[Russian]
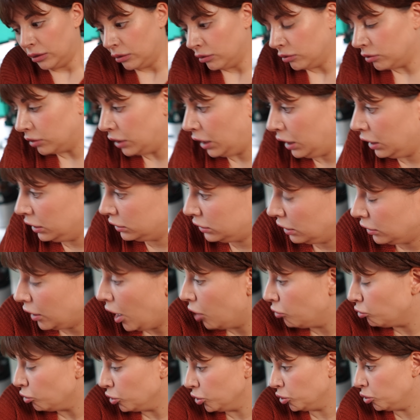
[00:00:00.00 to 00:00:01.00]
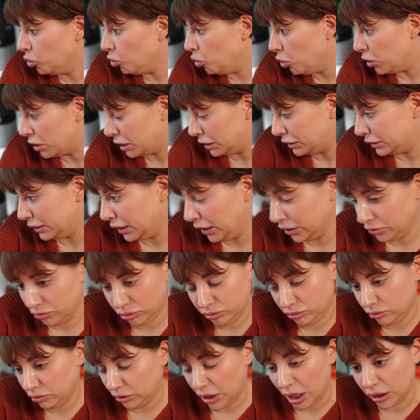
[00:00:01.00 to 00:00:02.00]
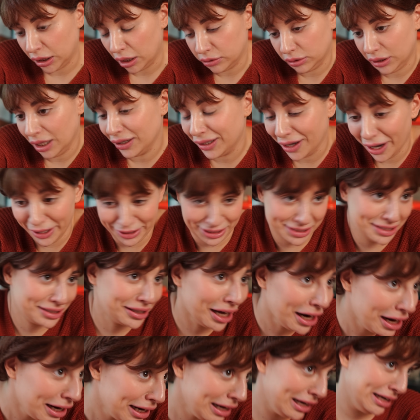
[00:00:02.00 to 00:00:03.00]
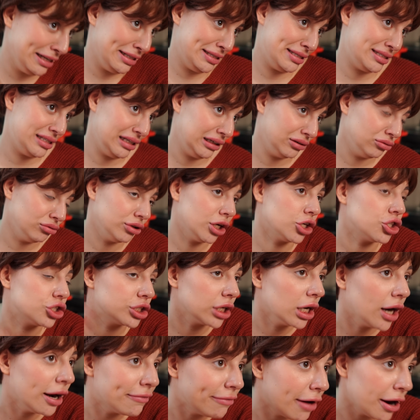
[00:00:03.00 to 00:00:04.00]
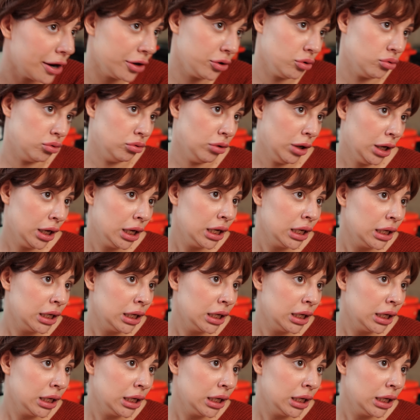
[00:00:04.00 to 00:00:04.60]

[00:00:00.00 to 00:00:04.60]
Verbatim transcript: Ой, да какой город там? Ну, какая столица? Ну я ж тебе говорю.